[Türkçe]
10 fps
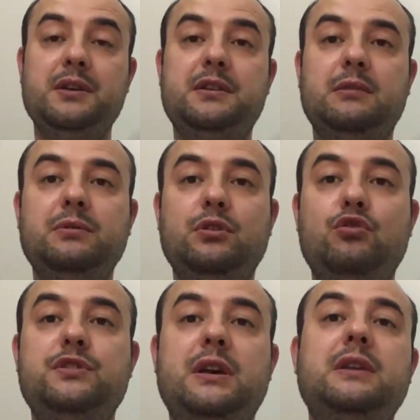Kitabın
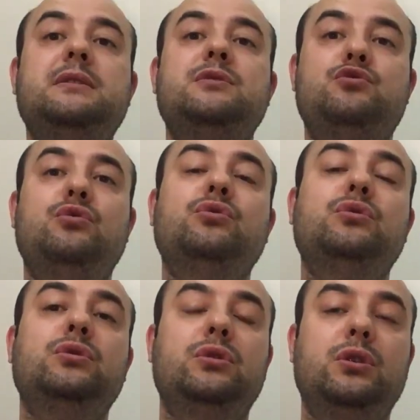özellikle
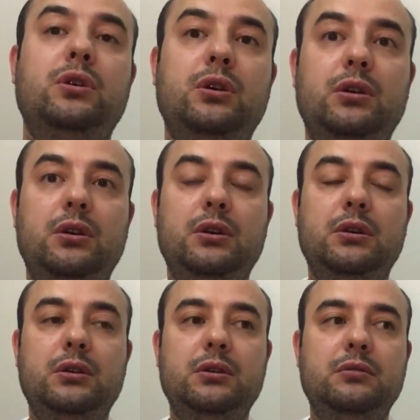sonu e,
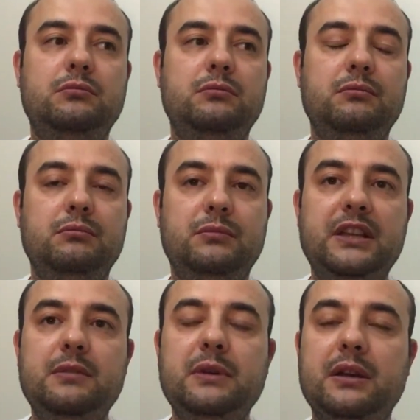
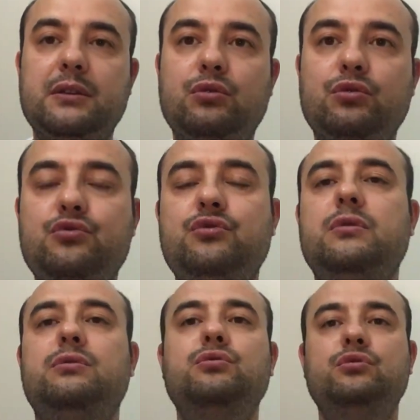dedim yani
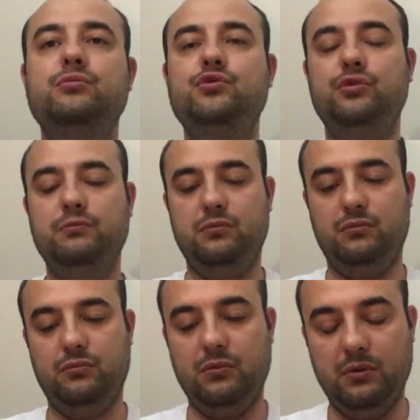konusunda unutmuşum.
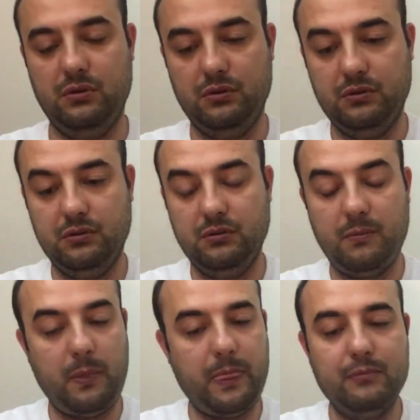E,
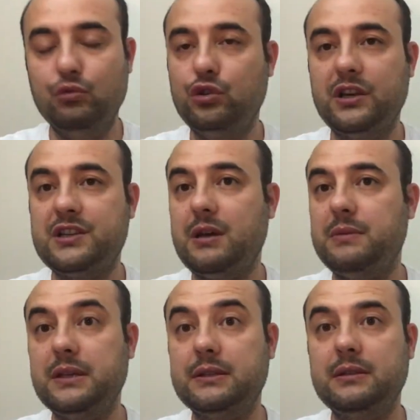
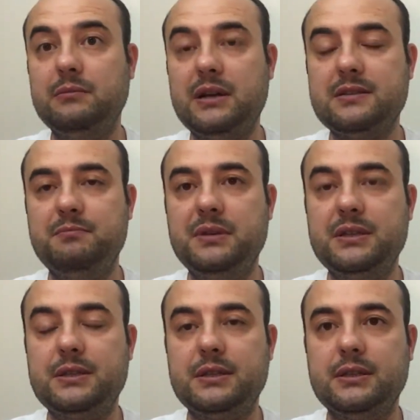muhteşem, inanılmaz
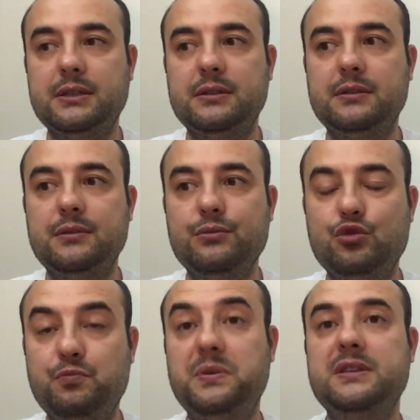bir e,
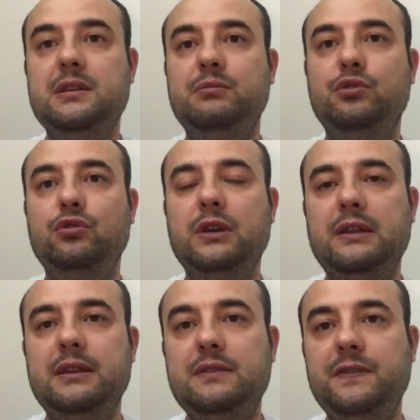sürprizle bitiyor.
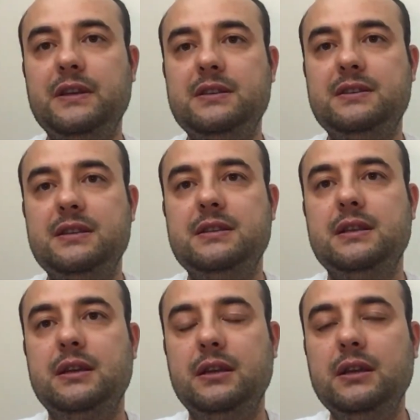Yani Netflix
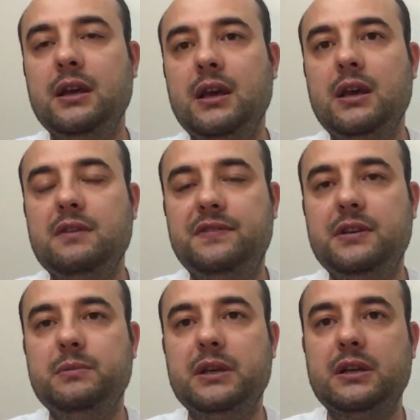dizilerini
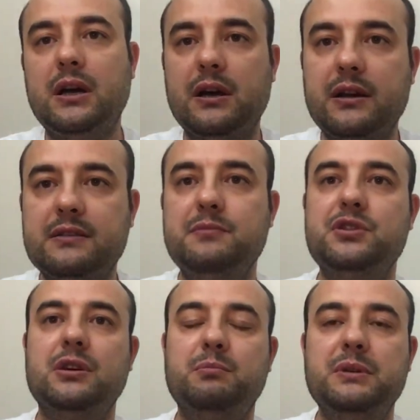filmlerini
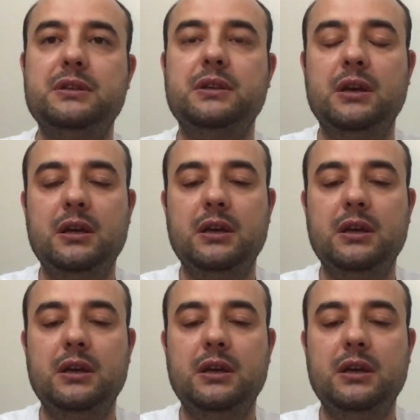aratmayacak bir